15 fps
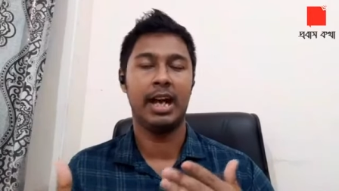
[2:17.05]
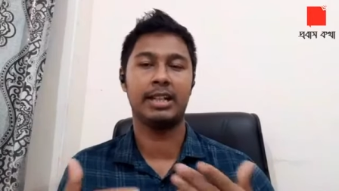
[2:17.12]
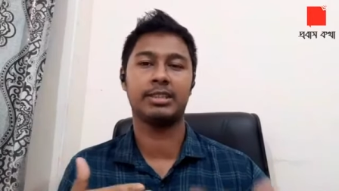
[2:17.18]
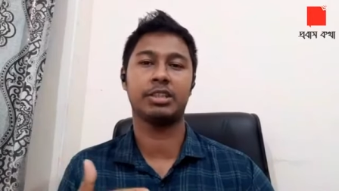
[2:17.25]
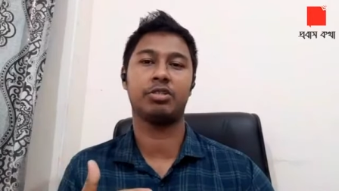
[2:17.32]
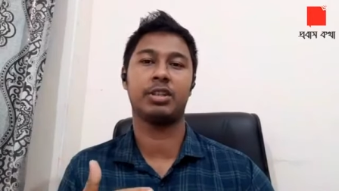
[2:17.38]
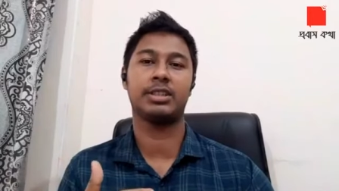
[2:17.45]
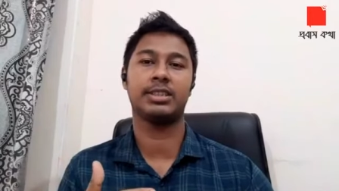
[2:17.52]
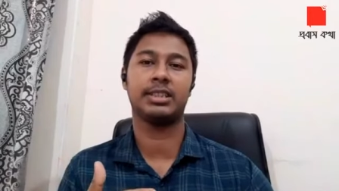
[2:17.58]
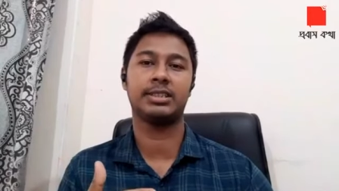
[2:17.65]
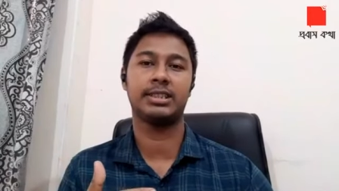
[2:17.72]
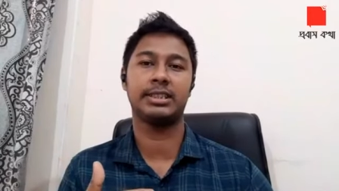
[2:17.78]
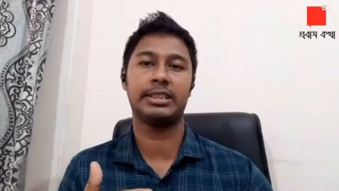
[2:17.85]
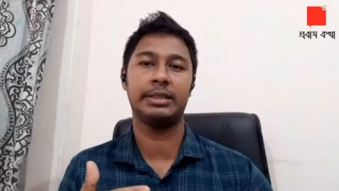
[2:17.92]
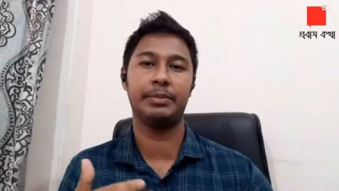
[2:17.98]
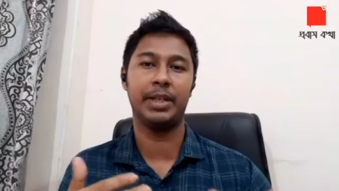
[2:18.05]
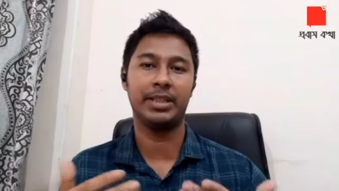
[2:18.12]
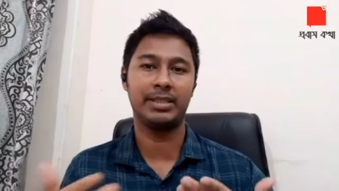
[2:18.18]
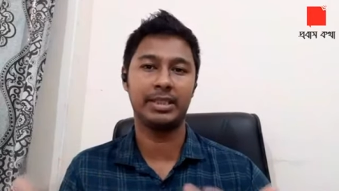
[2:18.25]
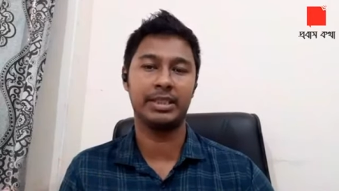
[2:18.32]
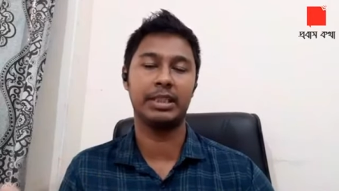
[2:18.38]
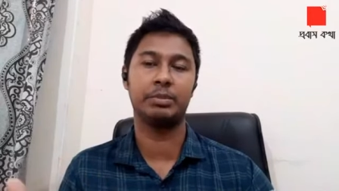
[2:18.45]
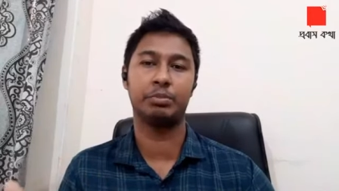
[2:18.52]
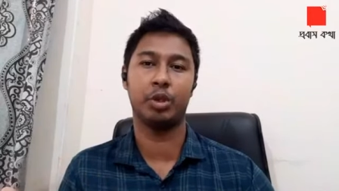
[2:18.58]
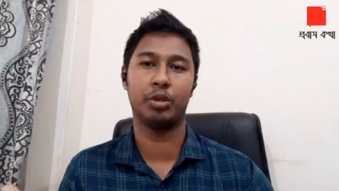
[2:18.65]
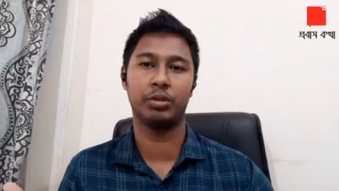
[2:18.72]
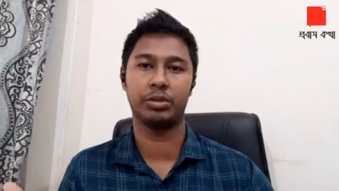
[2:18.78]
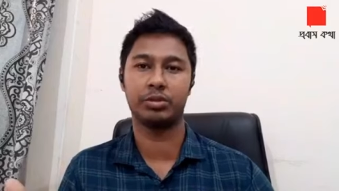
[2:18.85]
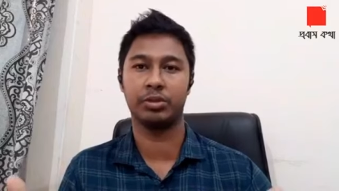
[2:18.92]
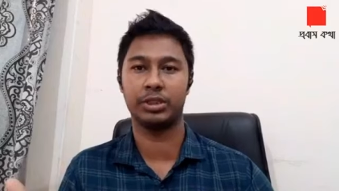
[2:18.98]
আশা করা যাচ্ছে যে ব্যক্তিকে
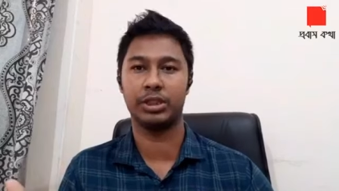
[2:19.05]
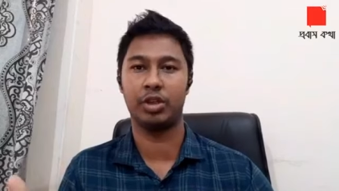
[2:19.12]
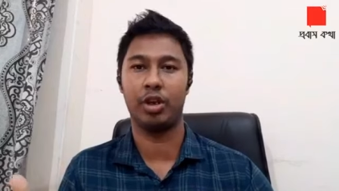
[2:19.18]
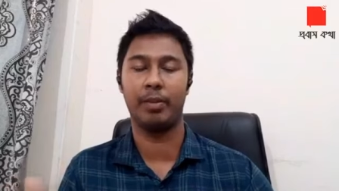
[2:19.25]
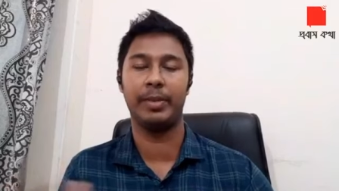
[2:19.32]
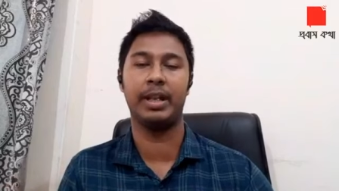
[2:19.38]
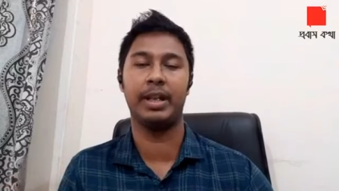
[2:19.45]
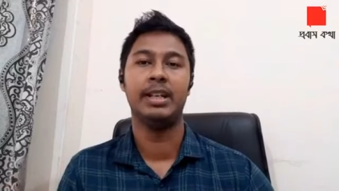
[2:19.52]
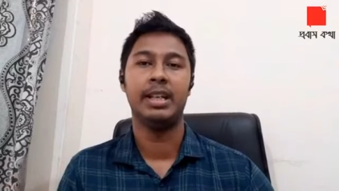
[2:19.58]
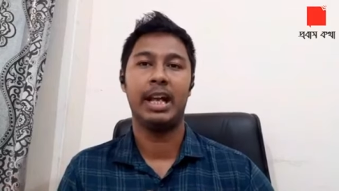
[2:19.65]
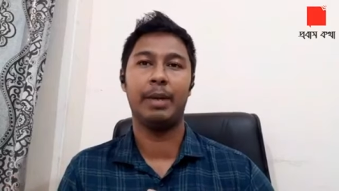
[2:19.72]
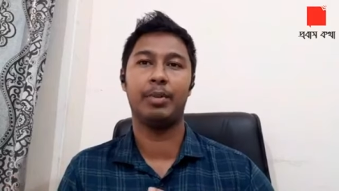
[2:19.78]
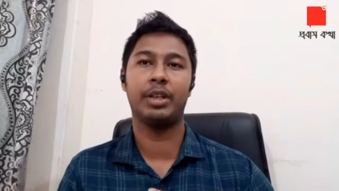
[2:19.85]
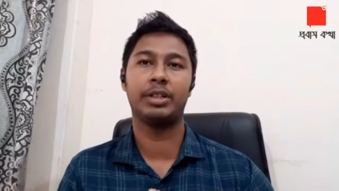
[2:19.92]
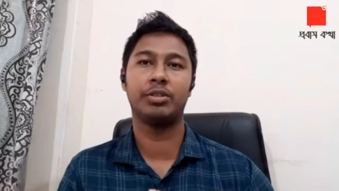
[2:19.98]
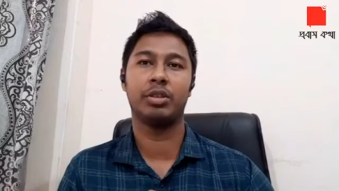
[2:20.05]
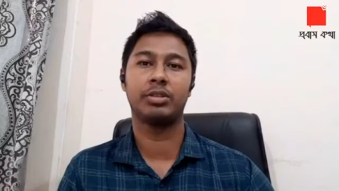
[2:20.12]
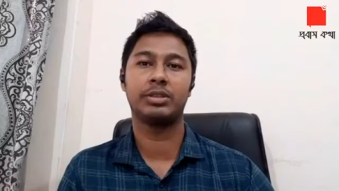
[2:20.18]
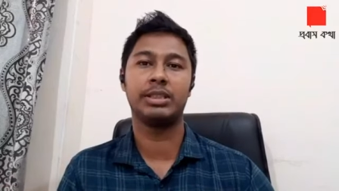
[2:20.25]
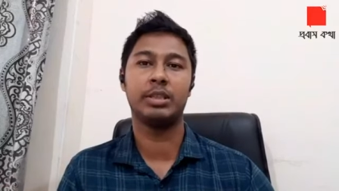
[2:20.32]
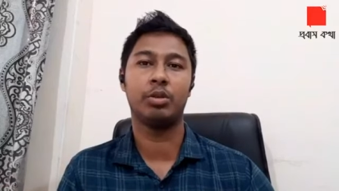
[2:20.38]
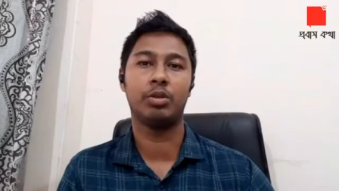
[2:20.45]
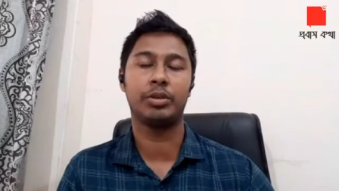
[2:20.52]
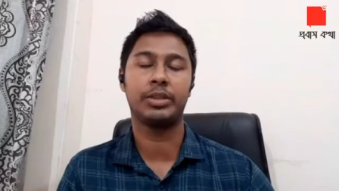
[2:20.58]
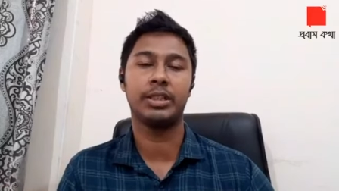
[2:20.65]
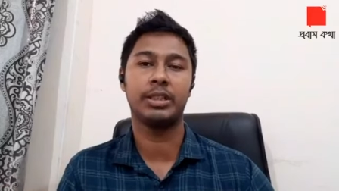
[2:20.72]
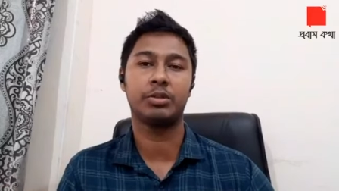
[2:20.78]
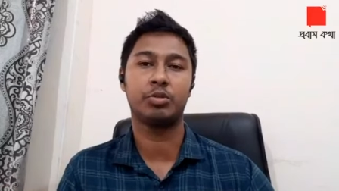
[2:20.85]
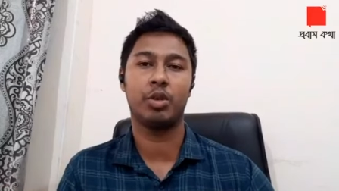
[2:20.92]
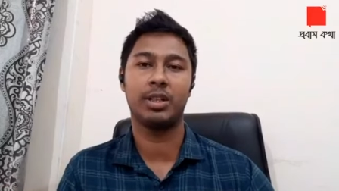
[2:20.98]
গ্রহণ করতে হবে এবং এই দশ দিন
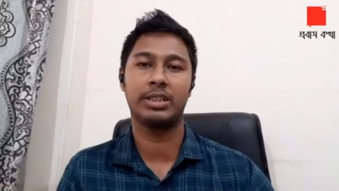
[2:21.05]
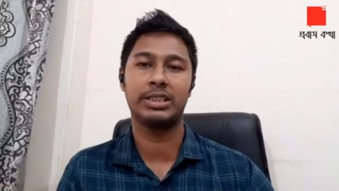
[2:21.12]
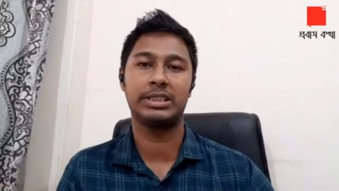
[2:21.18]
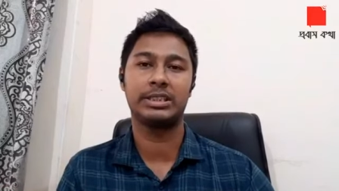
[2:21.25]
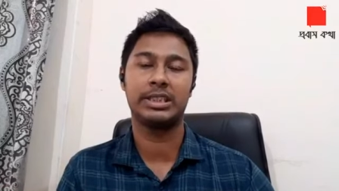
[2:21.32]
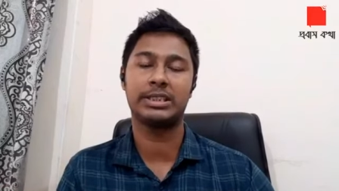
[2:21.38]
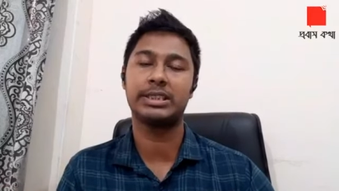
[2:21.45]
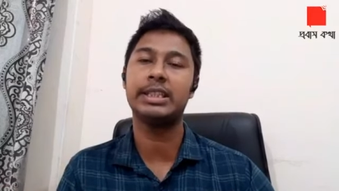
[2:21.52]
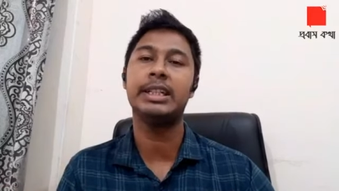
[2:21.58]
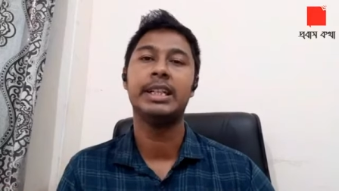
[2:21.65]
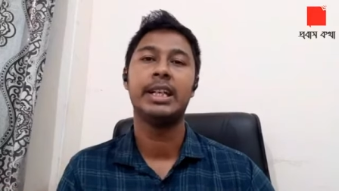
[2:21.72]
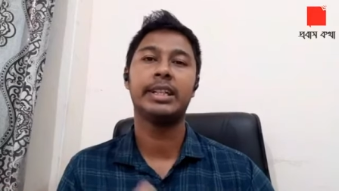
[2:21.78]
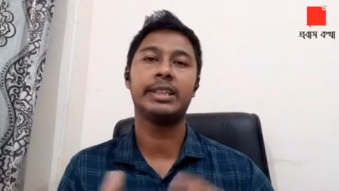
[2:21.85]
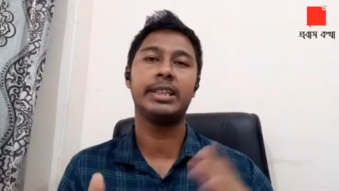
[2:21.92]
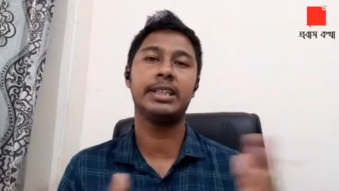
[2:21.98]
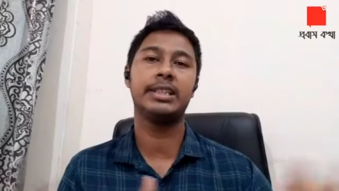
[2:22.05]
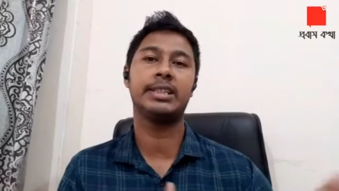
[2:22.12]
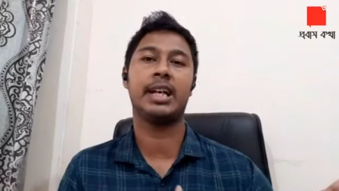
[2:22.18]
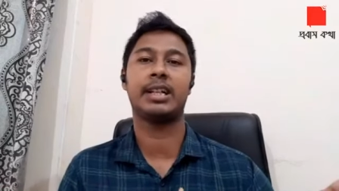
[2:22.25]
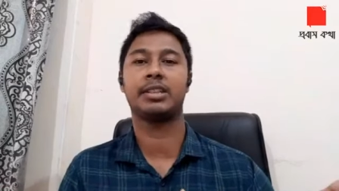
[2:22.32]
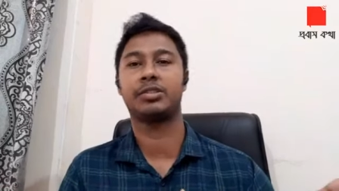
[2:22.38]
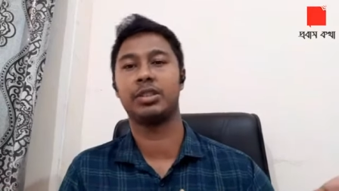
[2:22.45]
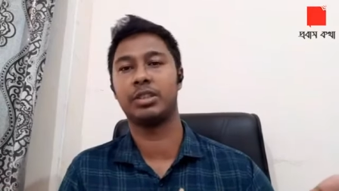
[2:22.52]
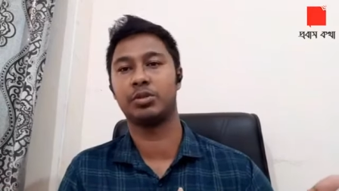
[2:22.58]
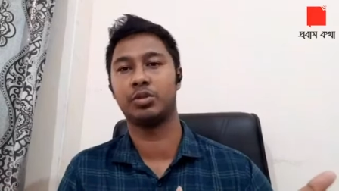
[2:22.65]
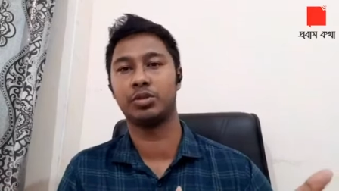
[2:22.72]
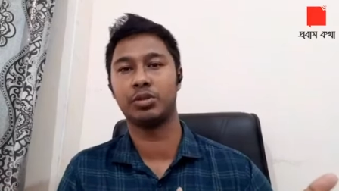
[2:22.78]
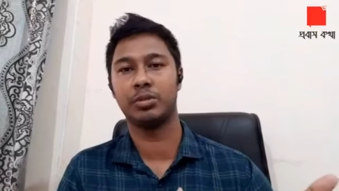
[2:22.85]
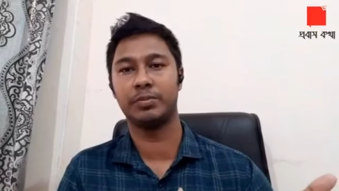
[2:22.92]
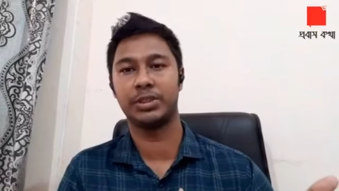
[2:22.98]
হোটেল কোয়ারেন্টিন শেষে তিনি তার আসলে
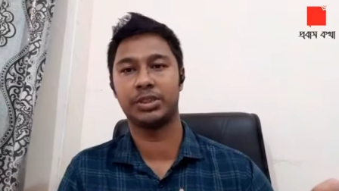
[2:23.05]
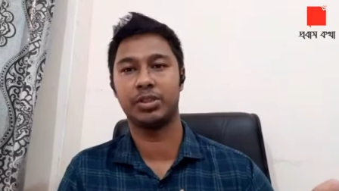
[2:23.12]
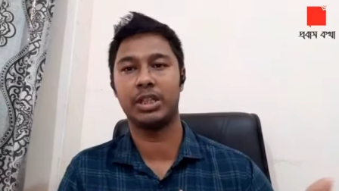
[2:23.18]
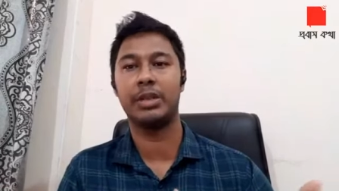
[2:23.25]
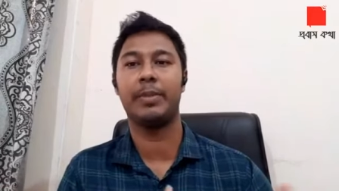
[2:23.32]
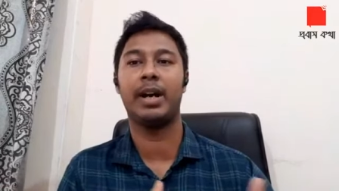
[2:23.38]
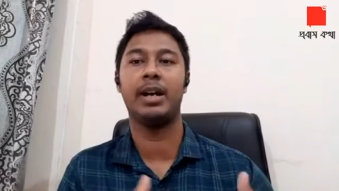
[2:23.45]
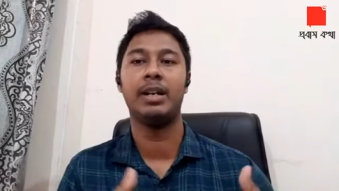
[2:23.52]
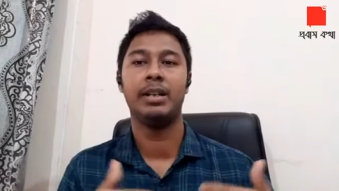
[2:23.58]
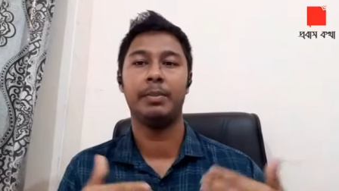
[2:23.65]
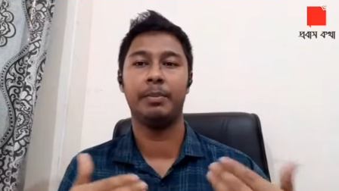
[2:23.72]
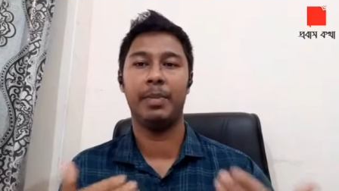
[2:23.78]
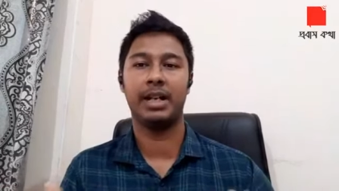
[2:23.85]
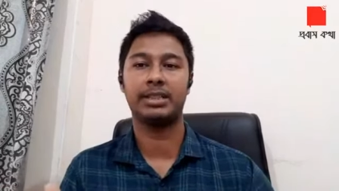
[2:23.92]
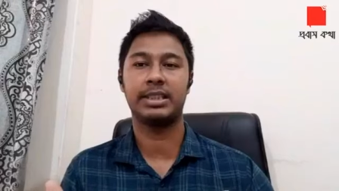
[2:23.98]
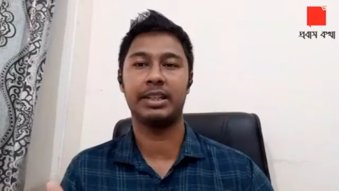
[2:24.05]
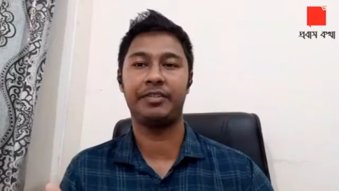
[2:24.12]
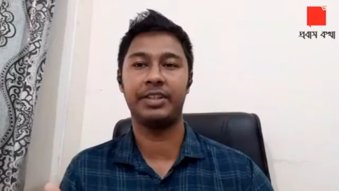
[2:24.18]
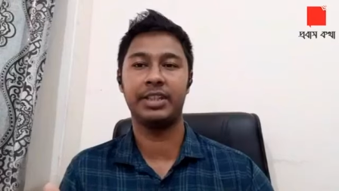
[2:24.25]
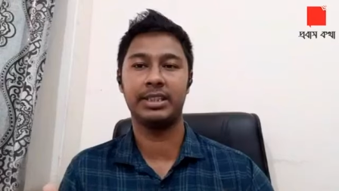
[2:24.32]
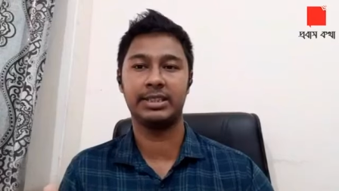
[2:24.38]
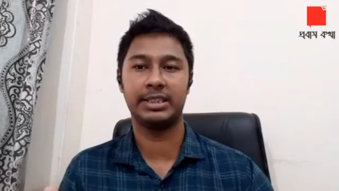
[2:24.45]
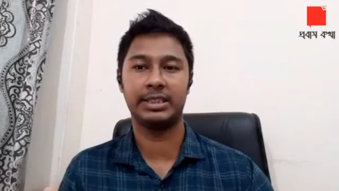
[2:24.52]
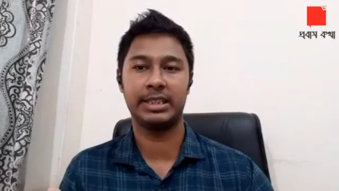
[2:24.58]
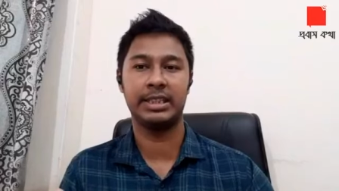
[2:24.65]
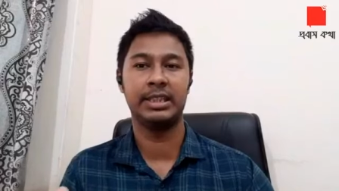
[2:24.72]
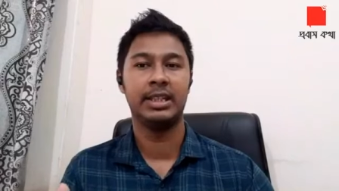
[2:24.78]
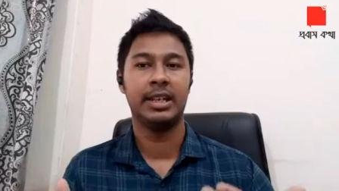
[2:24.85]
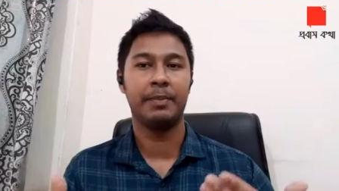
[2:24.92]
গন্তব্যস্থলে বা বাসায় ফিরে যেতে